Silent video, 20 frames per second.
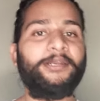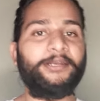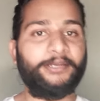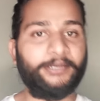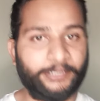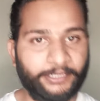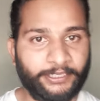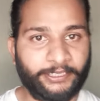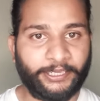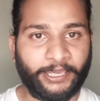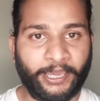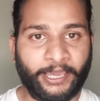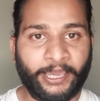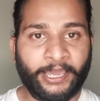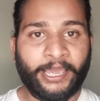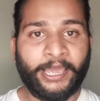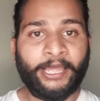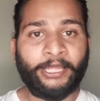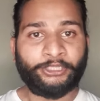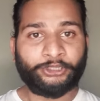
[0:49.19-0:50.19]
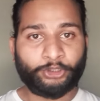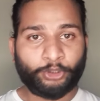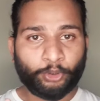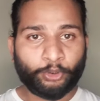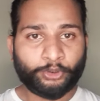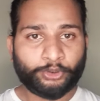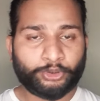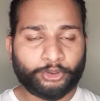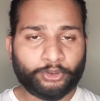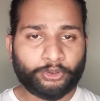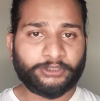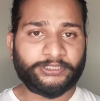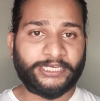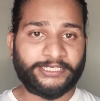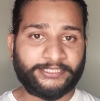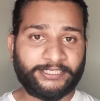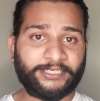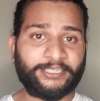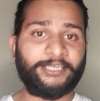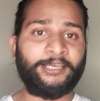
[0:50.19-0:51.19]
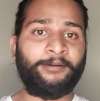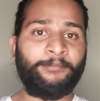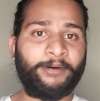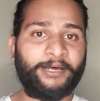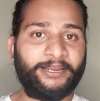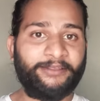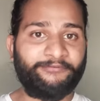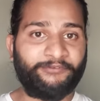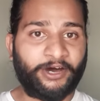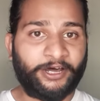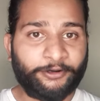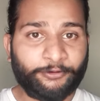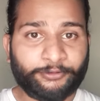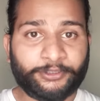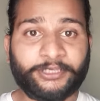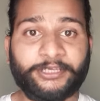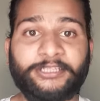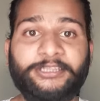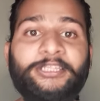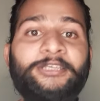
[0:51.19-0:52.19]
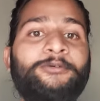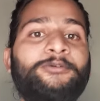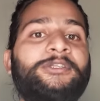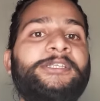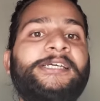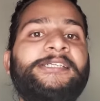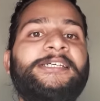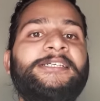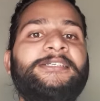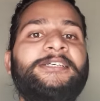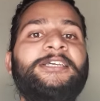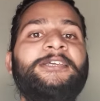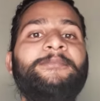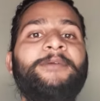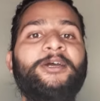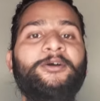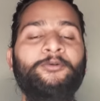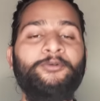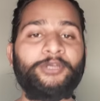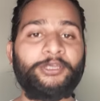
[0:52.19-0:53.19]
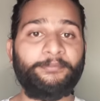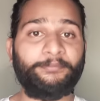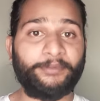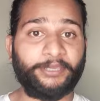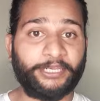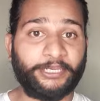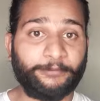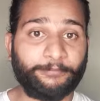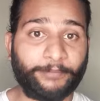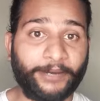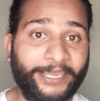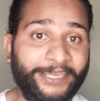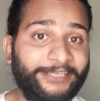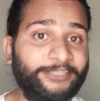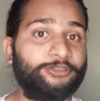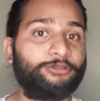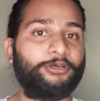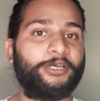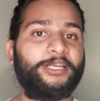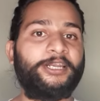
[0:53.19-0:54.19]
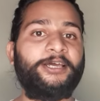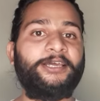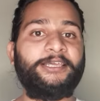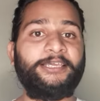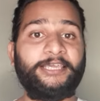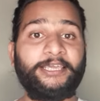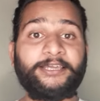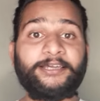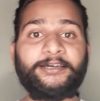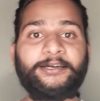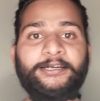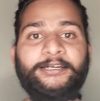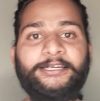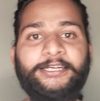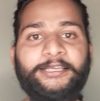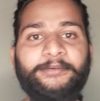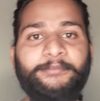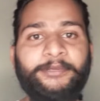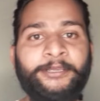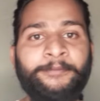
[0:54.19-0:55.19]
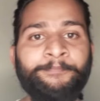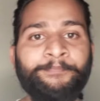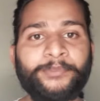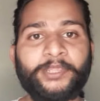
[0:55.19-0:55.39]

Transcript: नहीं है तो जो जैसे कि हमारे वाहनों की गति होती है जैसे कि मैं कहूँगी मेरी बाइक जो है ना एक घंटे में